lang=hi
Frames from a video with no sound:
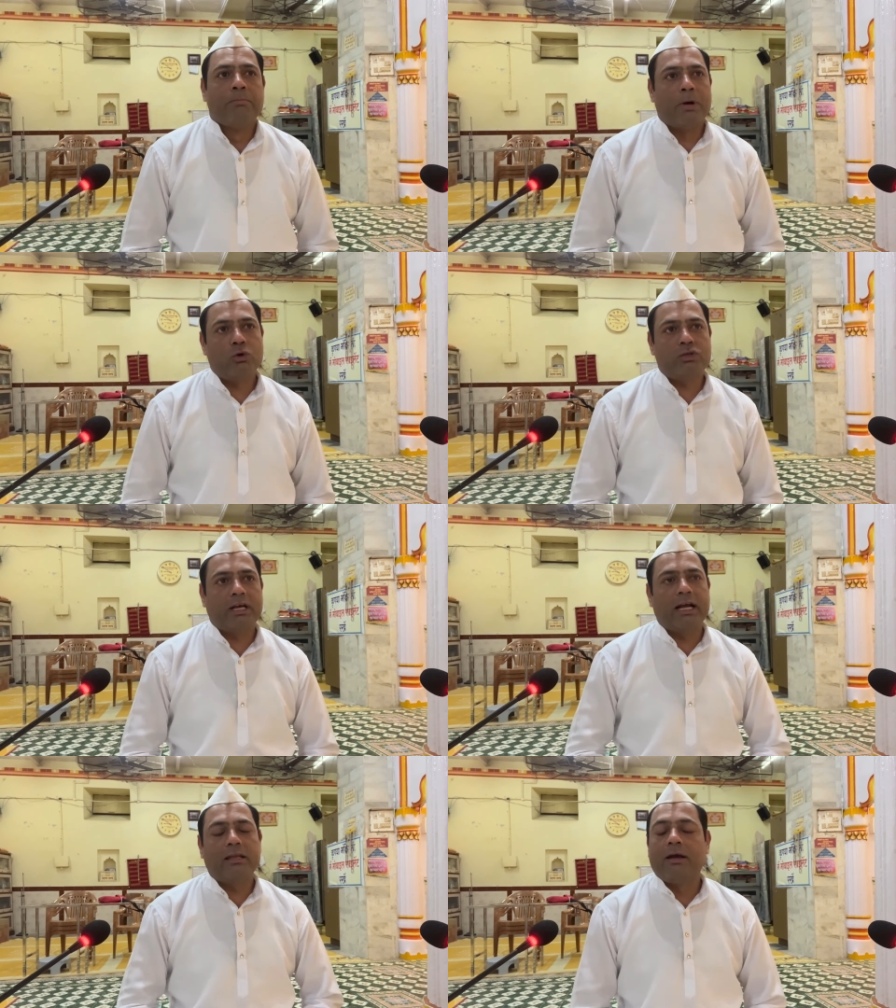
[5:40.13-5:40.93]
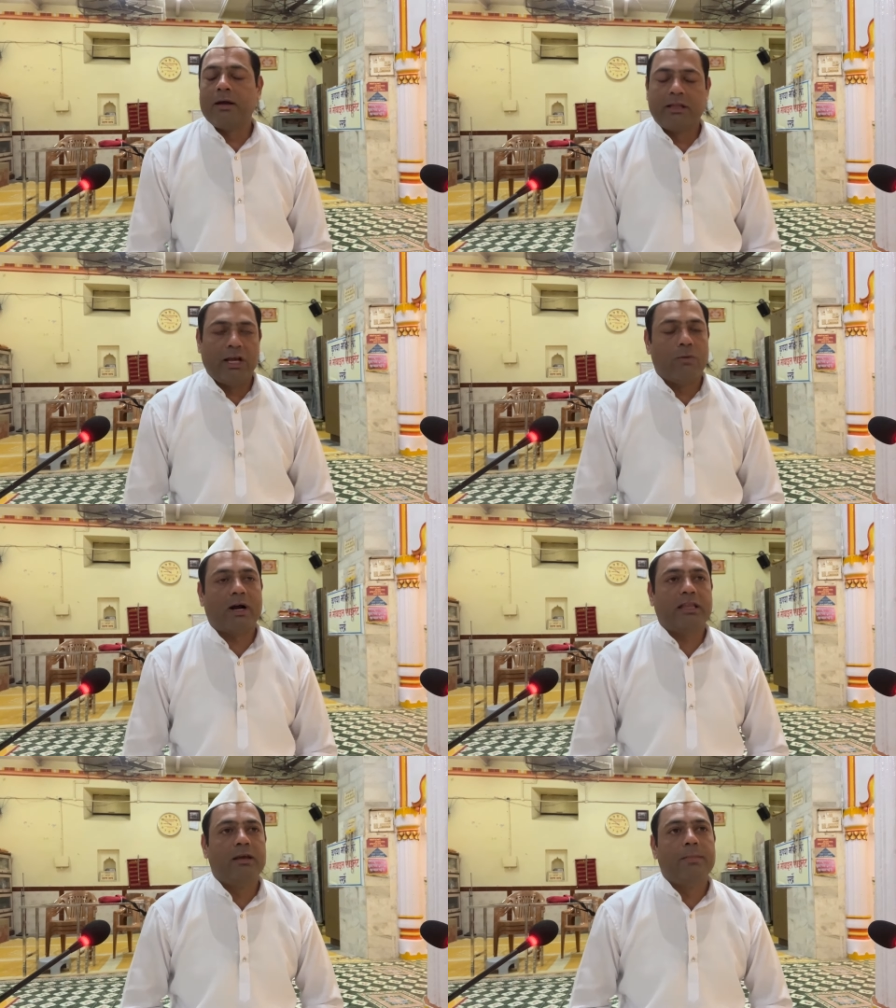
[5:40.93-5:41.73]
मनुष्य
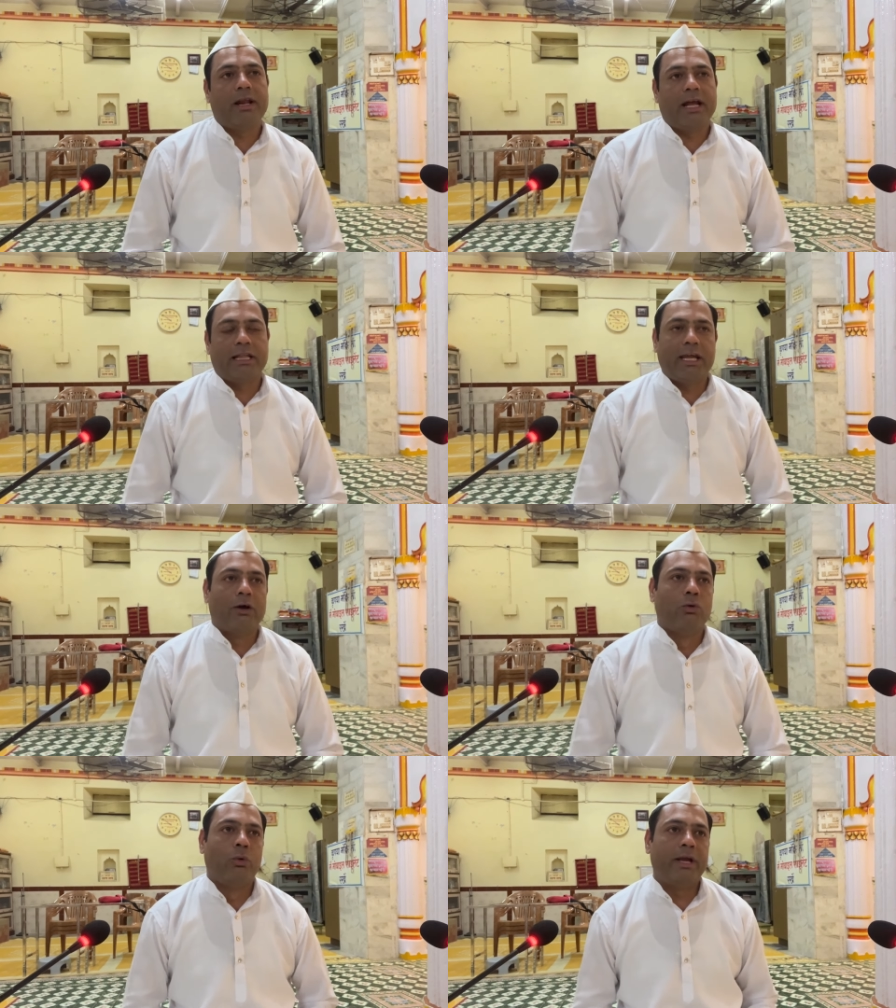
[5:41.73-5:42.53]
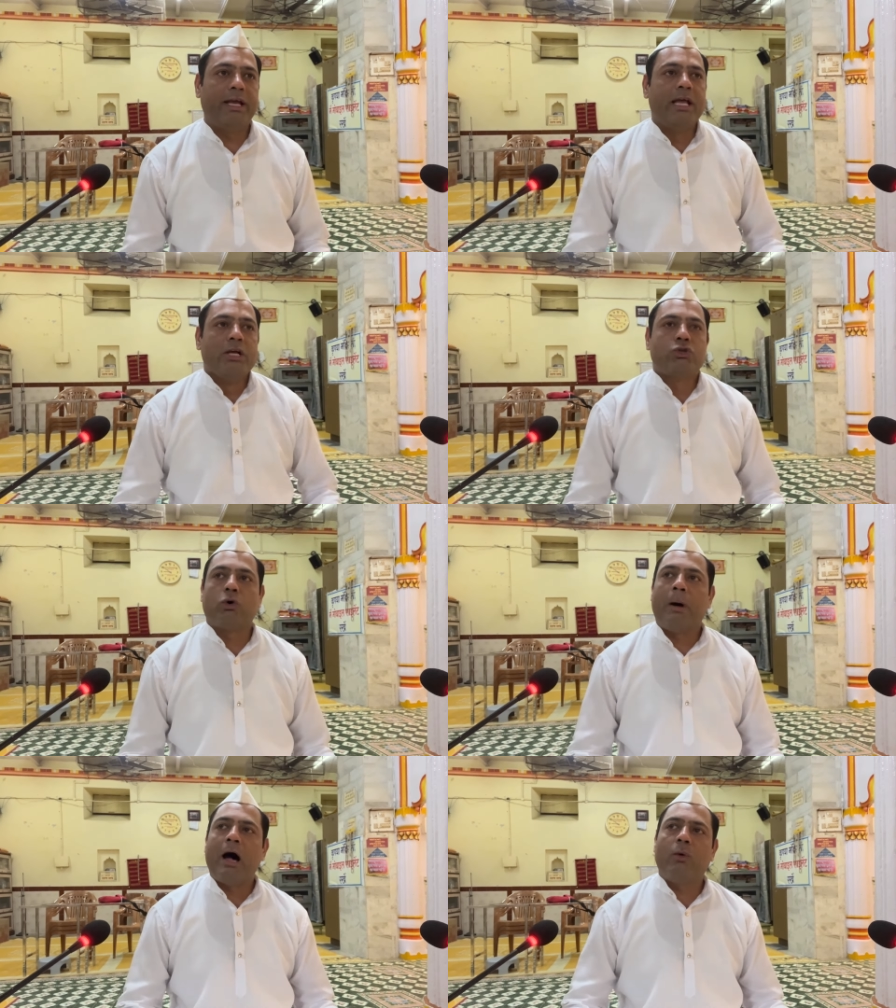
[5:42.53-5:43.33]
देवगति में रहते हुए
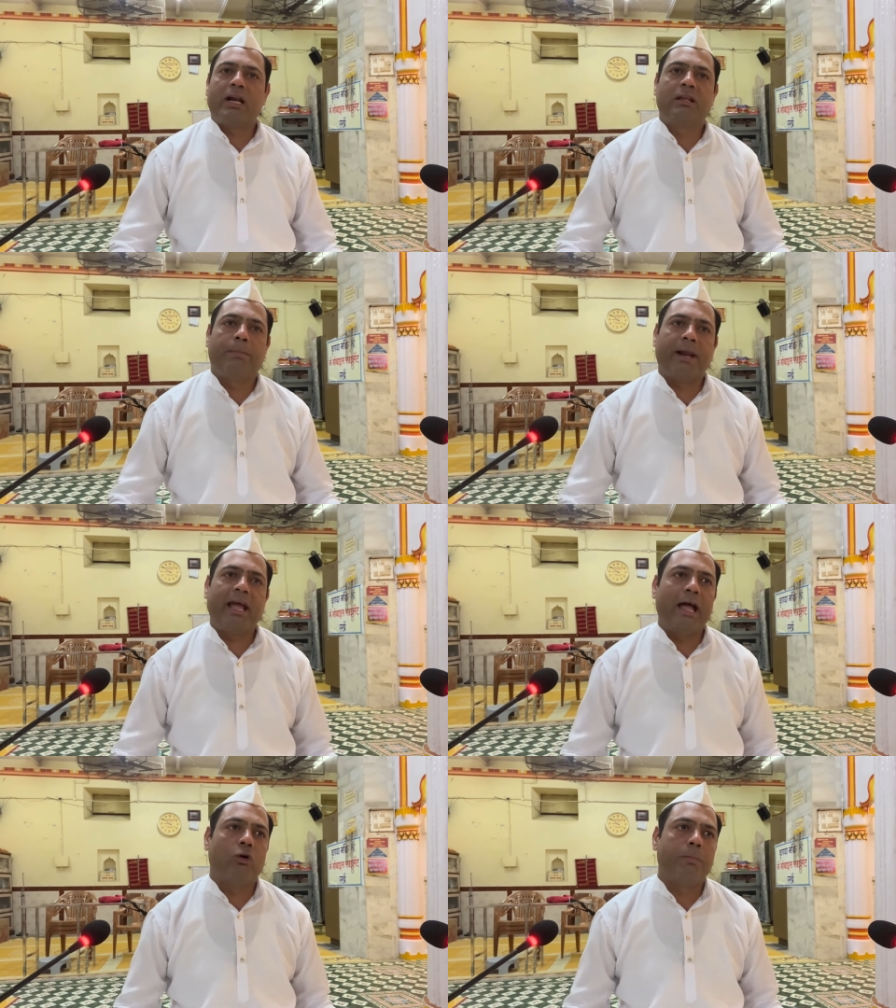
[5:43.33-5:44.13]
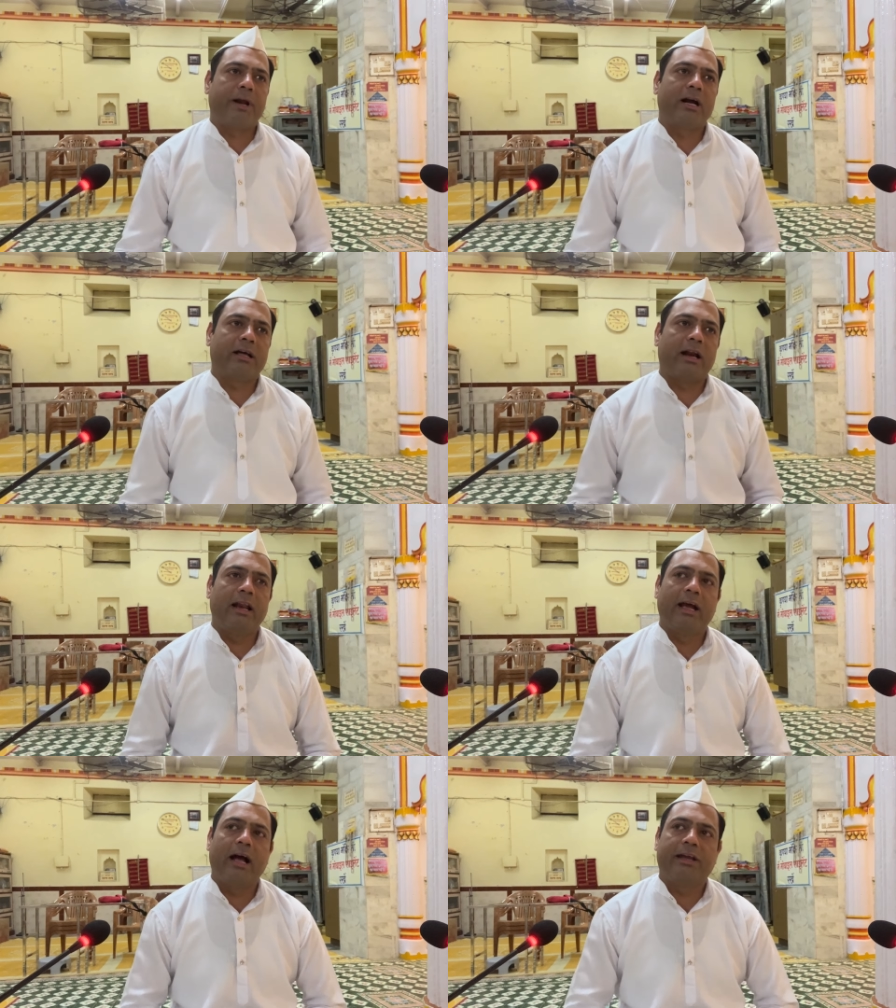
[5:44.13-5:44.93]
स्वभाव अर्थ पर्याय को प्रकट कर
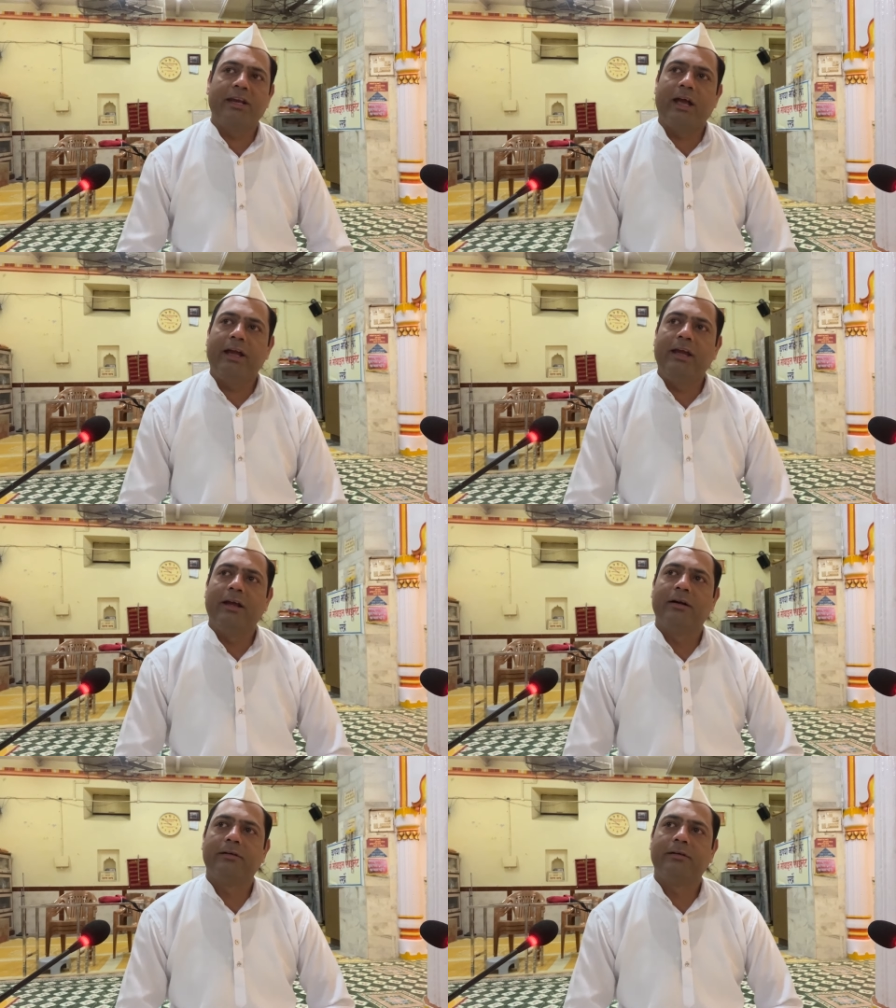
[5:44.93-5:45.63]
लेगा कि नहीं